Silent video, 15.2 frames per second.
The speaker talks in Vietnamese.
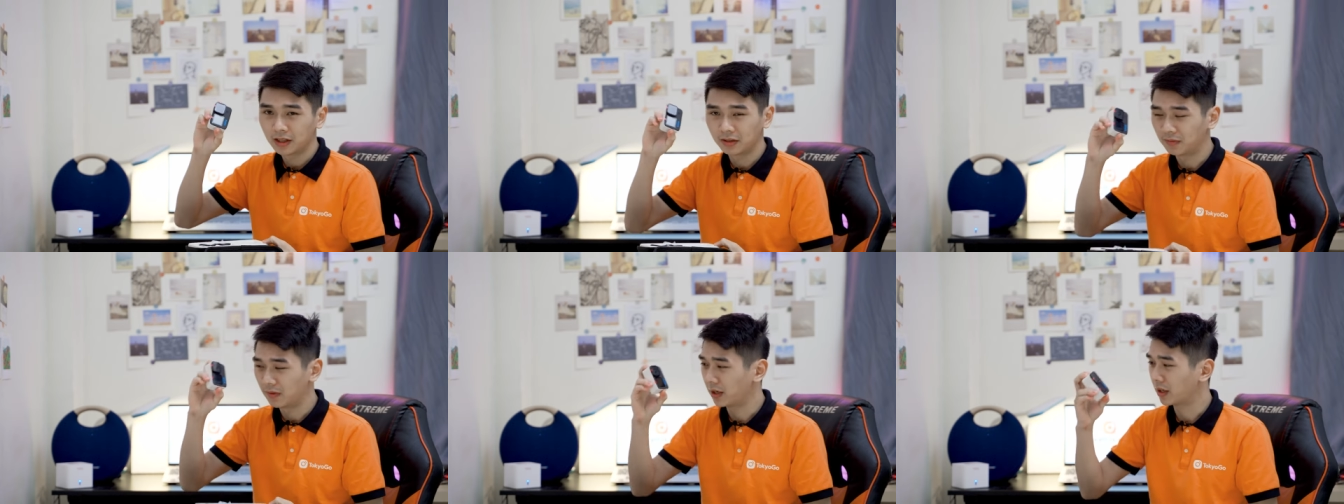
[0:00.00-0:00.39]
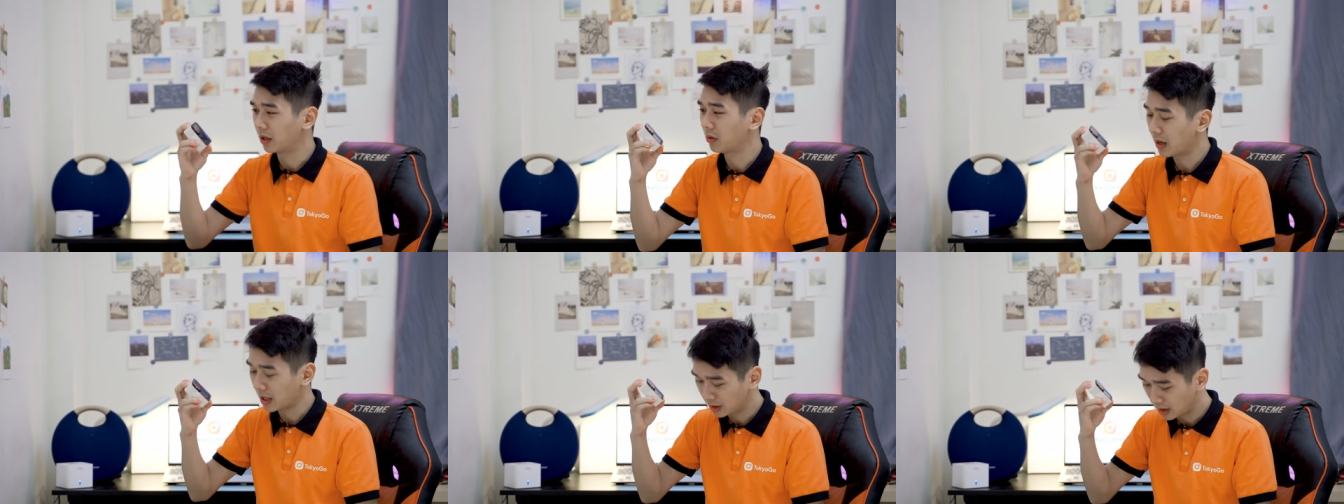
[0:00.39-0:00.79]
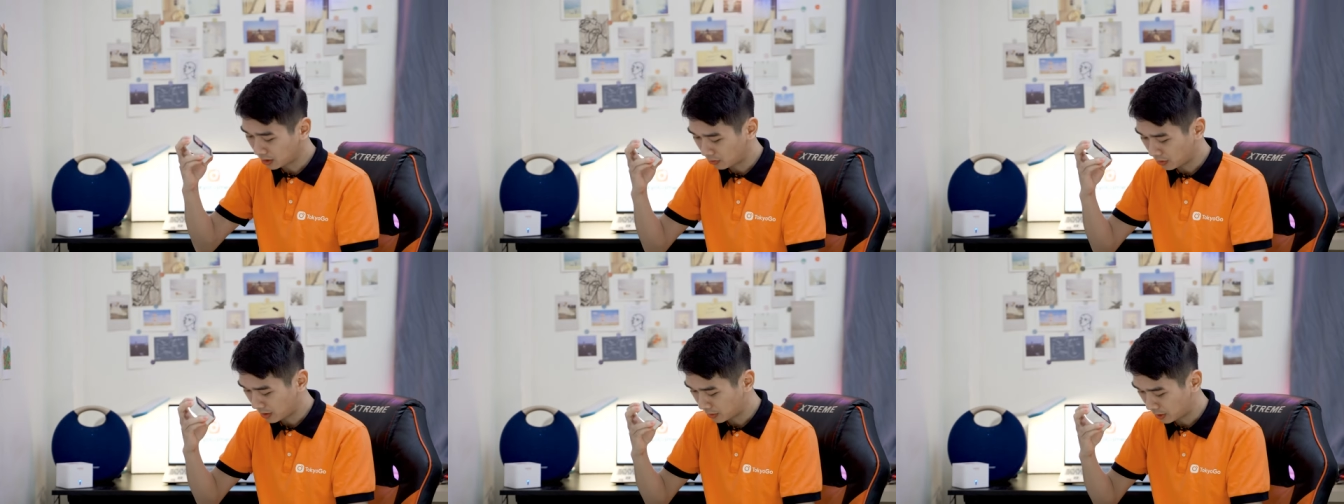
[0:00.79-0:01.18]
Thì về cái ngoại
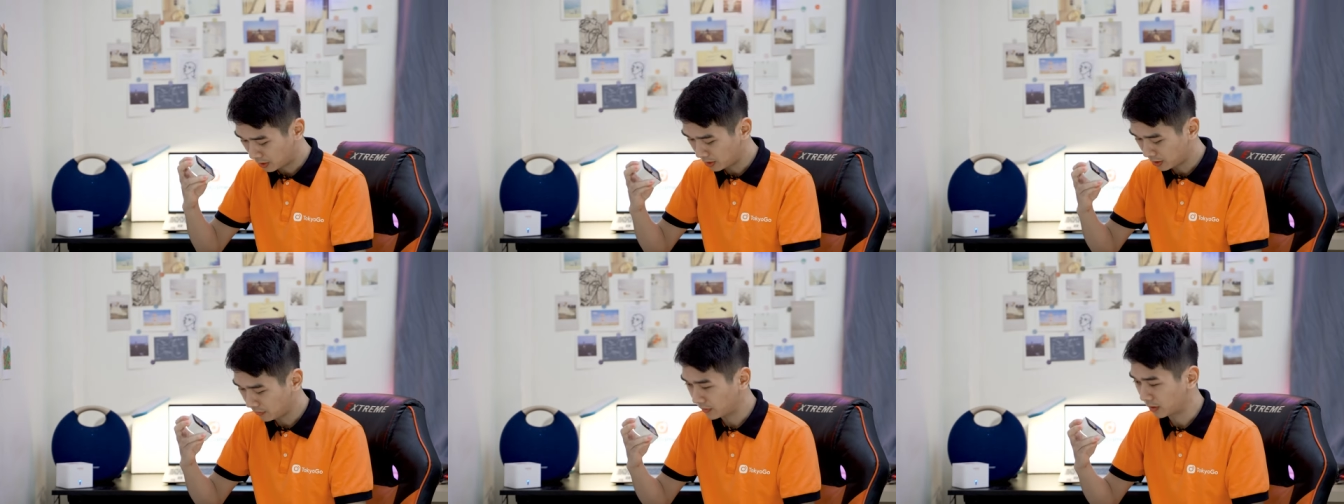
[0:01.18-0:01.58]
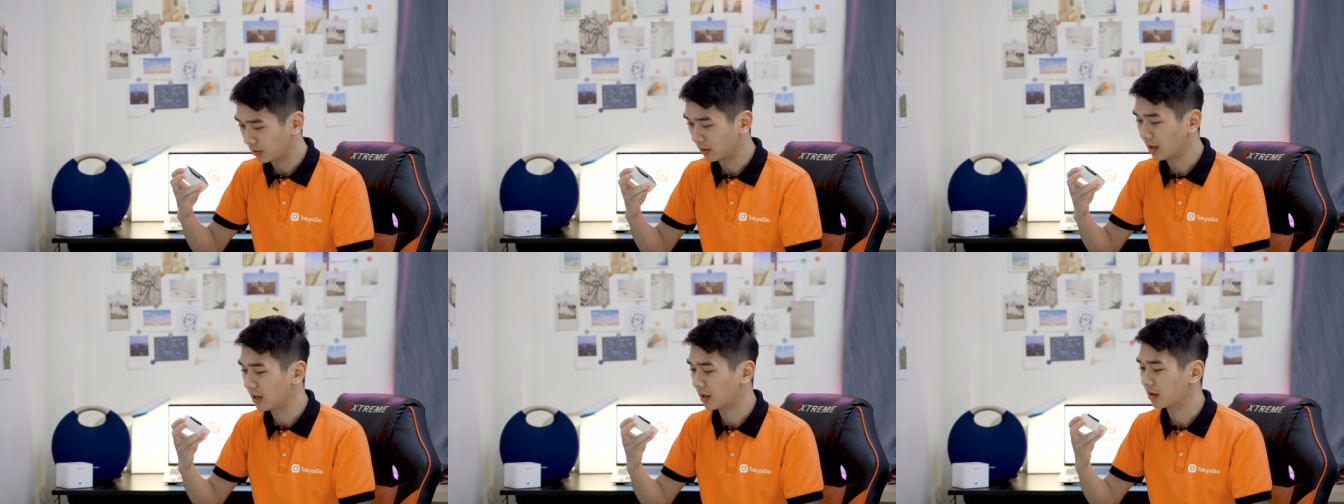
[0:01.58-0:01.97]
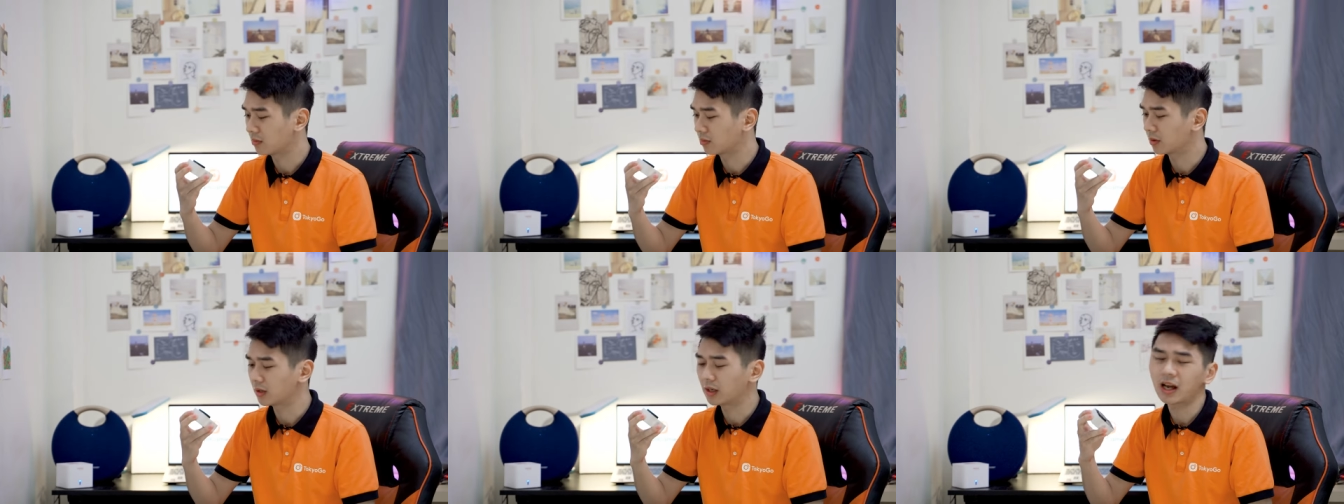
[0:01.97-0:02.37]
thất của em nó phải nói là
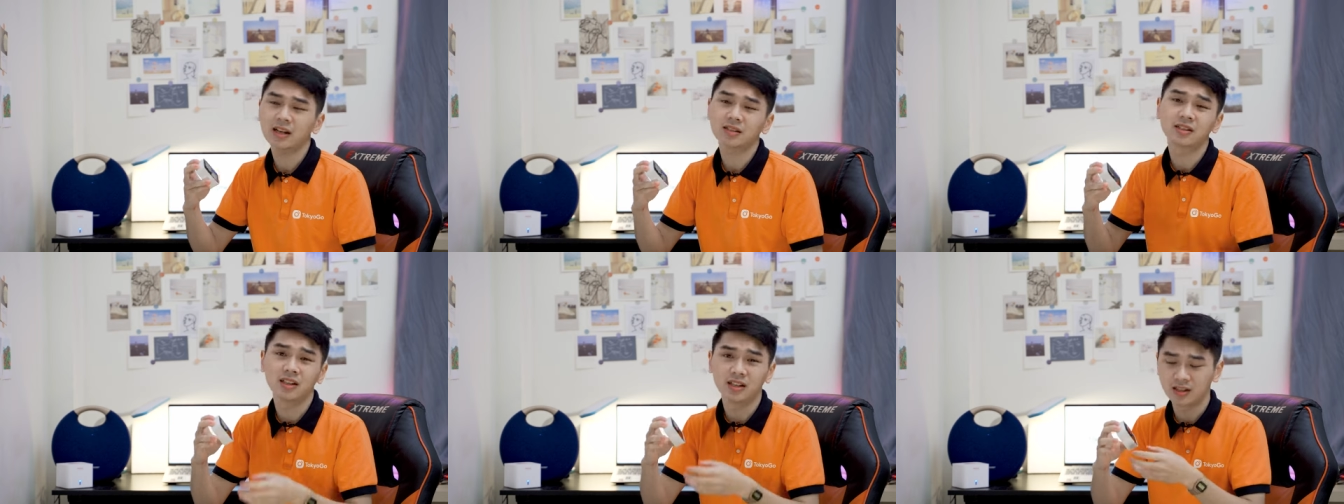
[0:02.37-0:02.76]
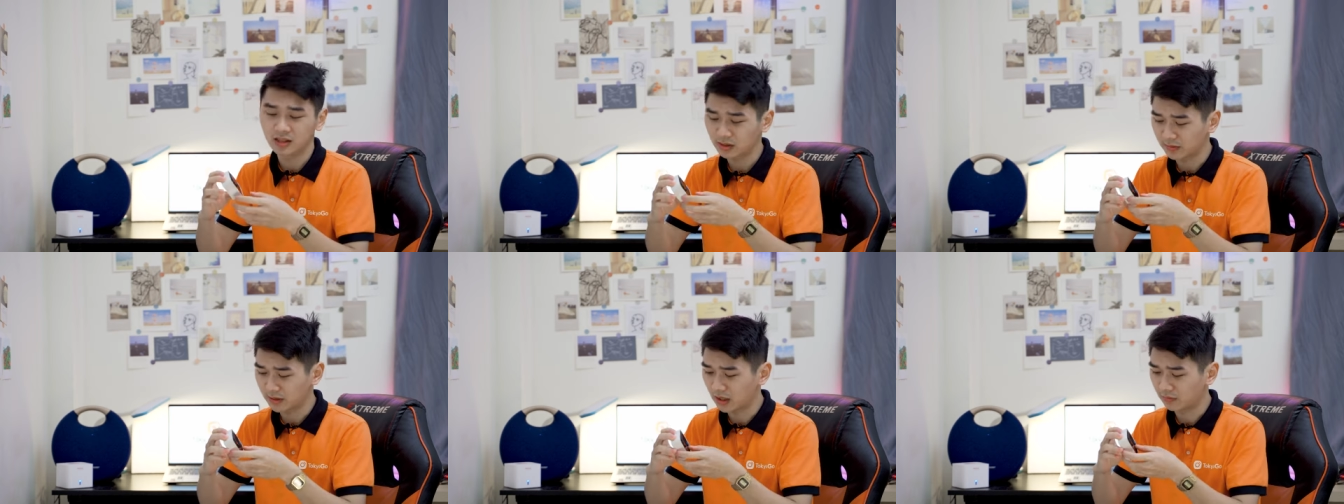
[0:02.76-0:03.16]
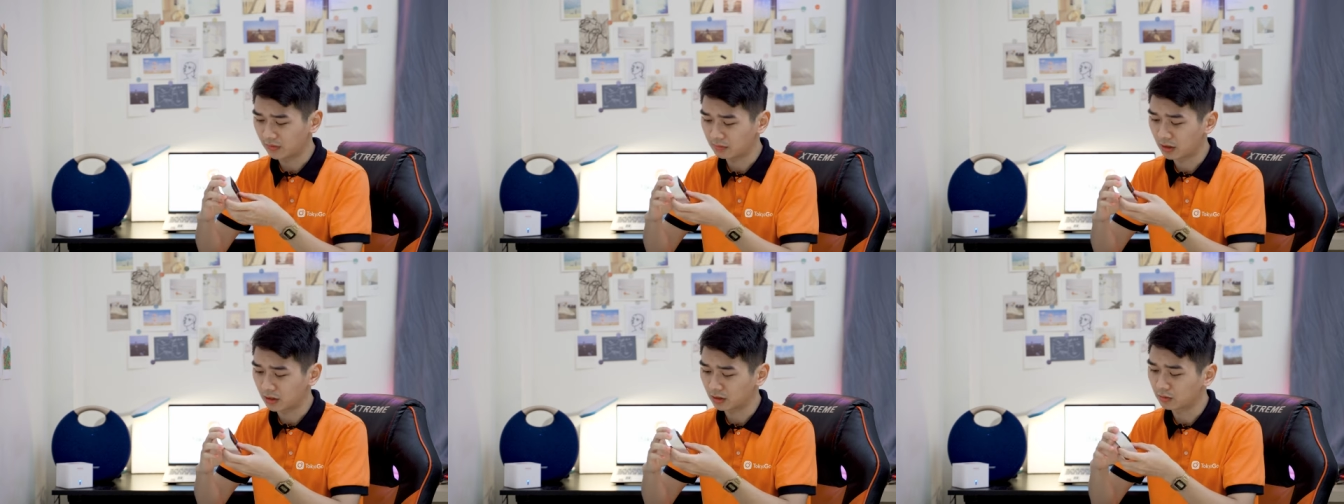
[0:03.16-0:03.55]
không có khác gì so với cả
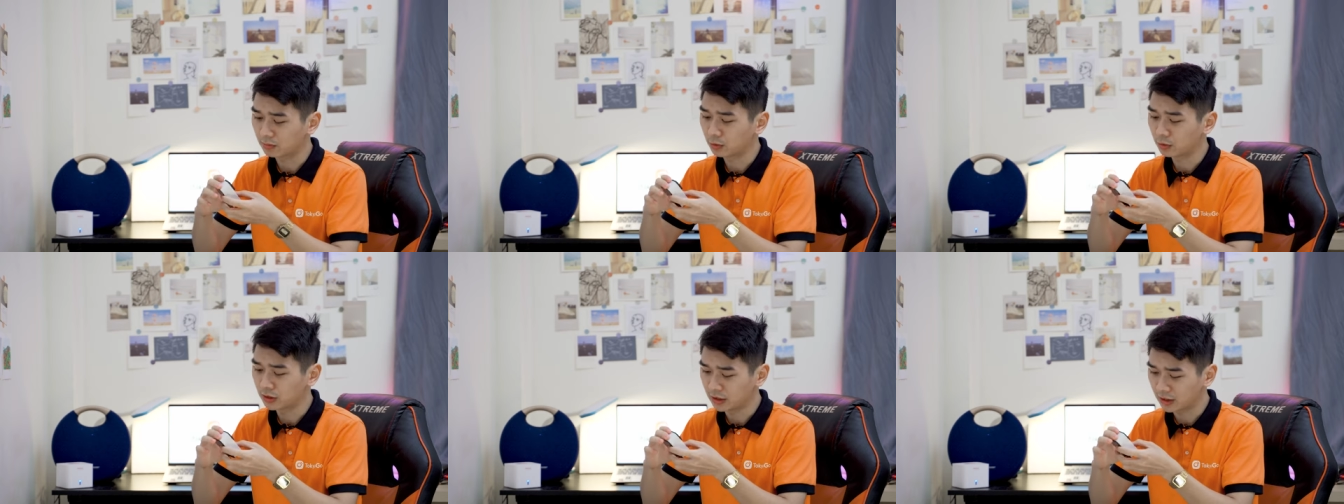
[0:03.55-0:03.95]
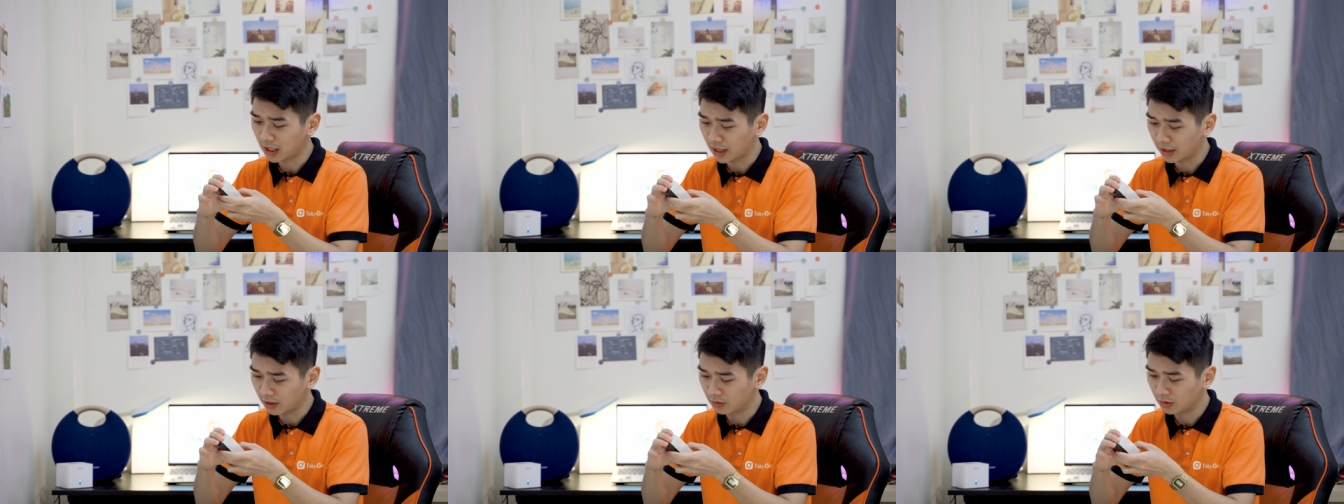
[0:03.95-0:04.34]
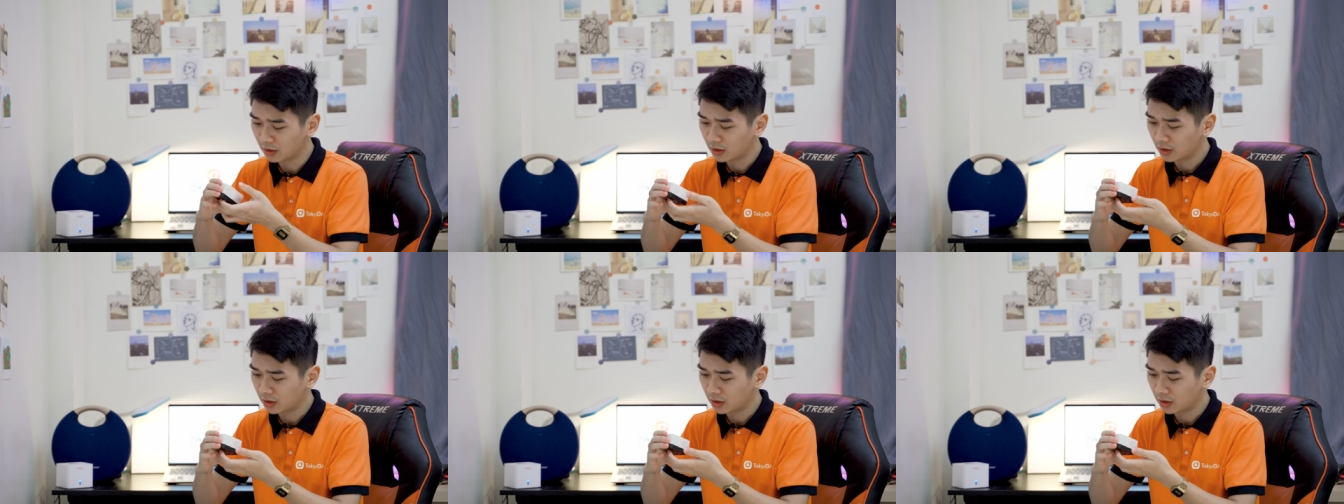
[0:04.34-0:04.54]
phiên bản GoPro 9 cả đâu.